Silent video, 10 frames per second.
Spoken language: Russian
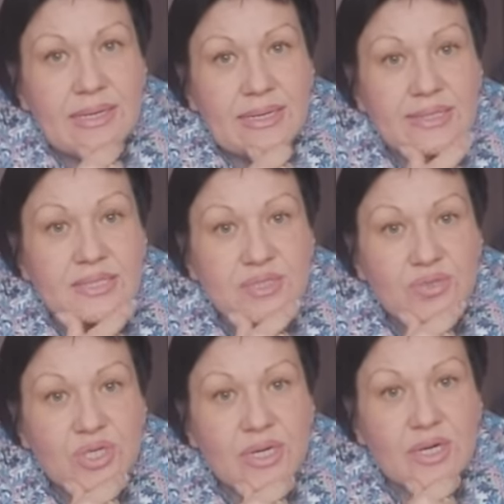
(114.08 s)
Эта
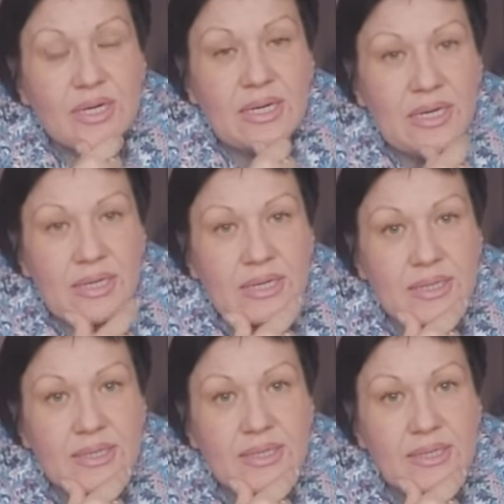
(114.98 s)
девушка,
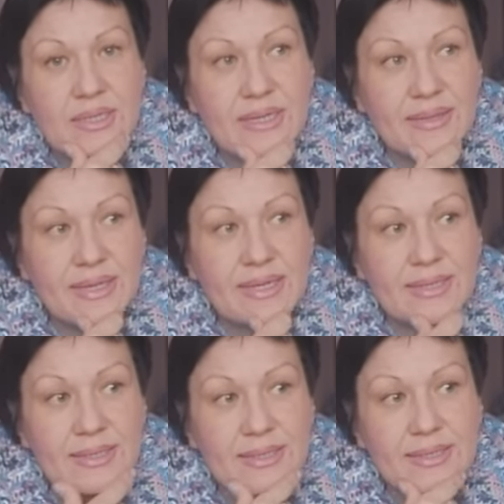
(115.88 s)

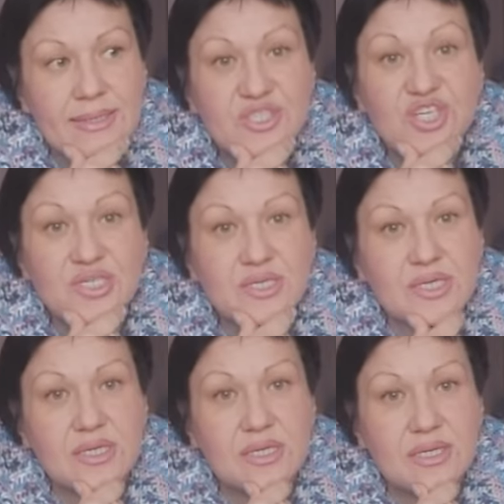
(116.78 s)
она
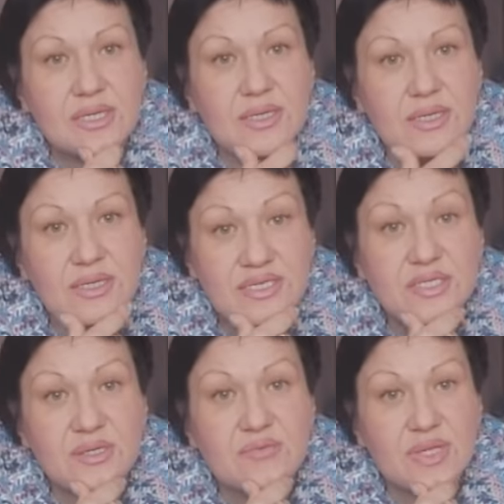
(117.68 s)
честный и
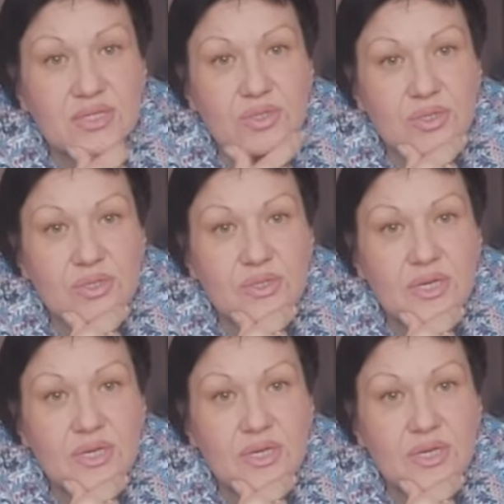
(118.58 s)
истинный волонтер.